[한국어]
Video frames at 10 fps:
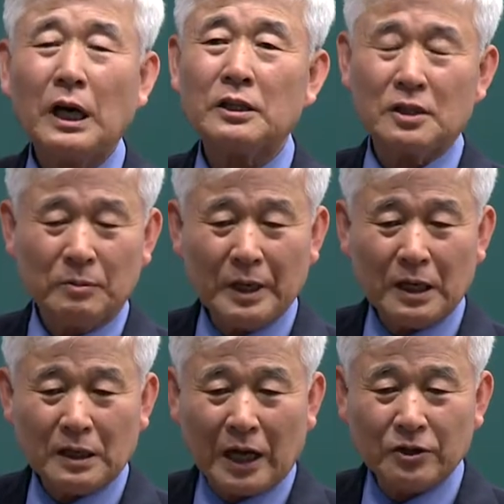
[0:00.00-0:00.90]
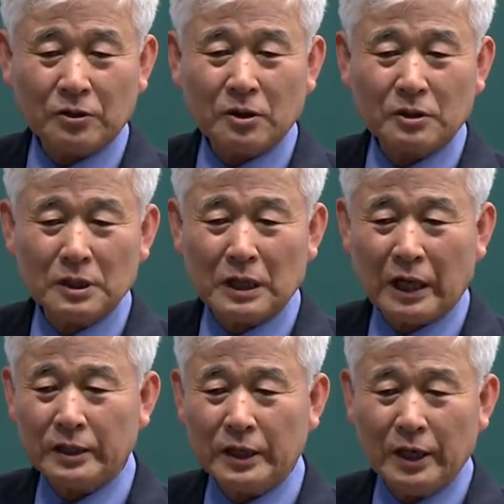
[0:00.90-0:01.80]
아침에 나셔서
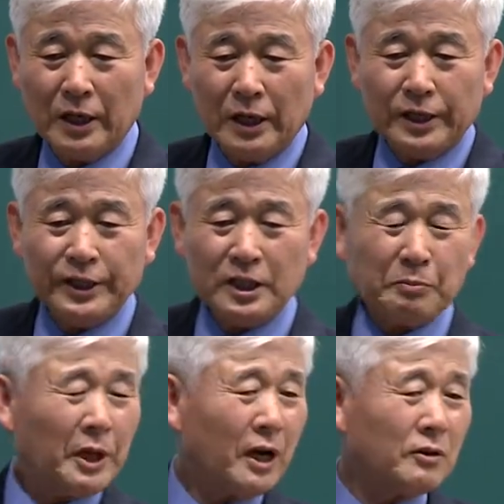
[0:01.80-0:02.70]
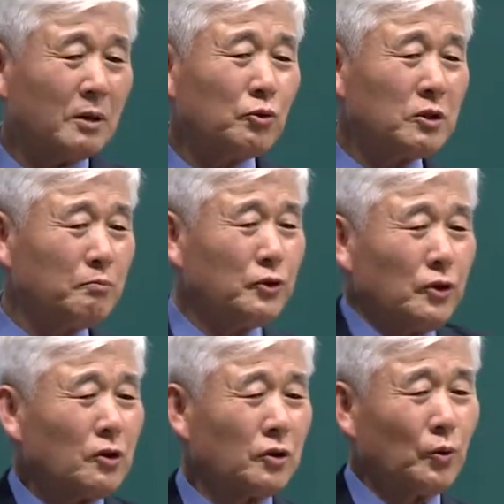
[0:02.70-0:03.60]
지금까지 20대가 넘으신
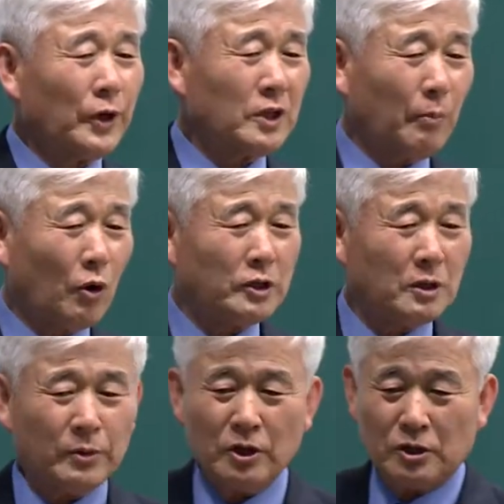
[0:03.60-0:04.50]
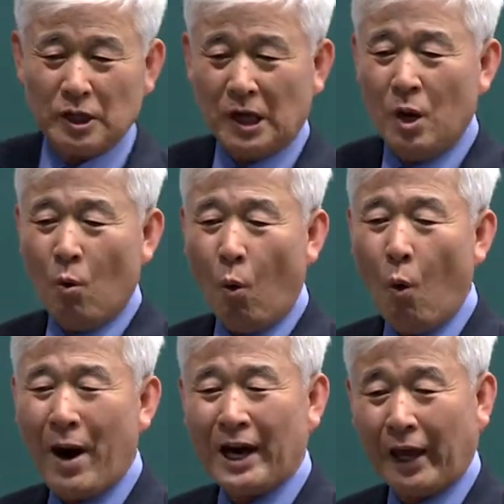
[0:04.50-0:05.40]
분들은 뇌세포가 지금 현재
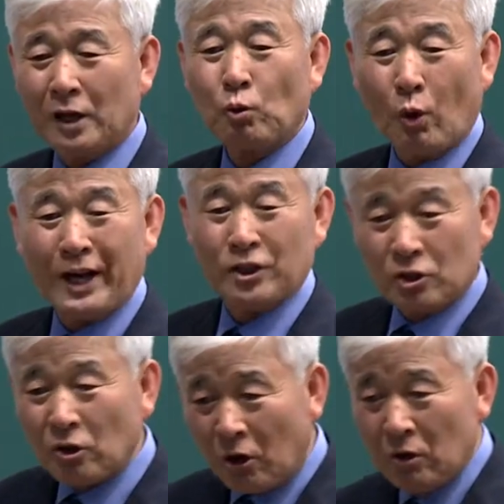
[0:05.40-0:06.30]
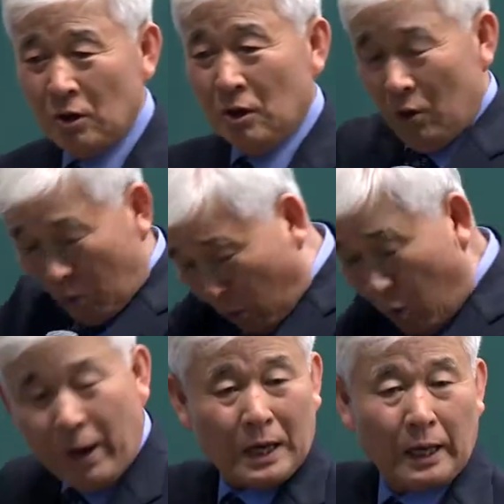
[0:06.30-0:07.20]
5만 개가 돌아가셨어.
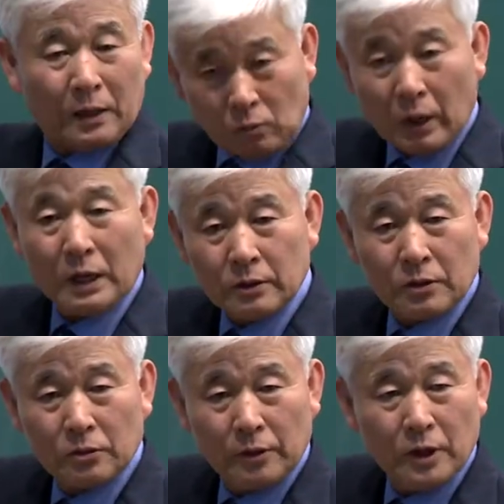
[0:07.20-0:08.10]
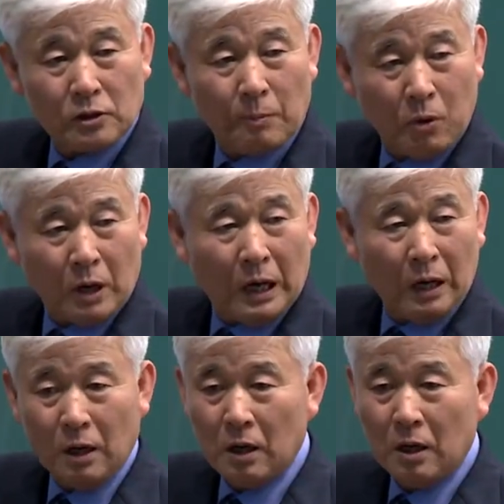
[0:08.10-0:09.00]
5만 개가 돌아가셨어요.
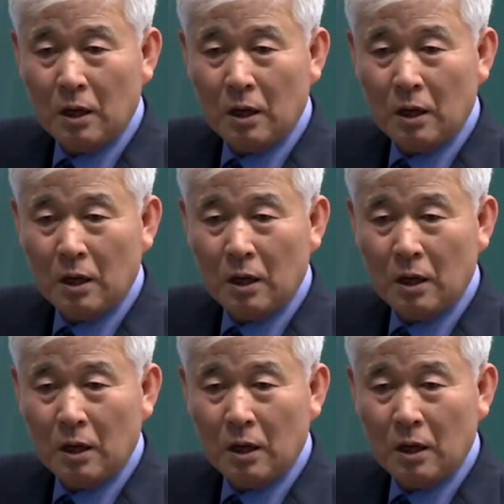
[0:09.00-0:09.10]
뇌세포가.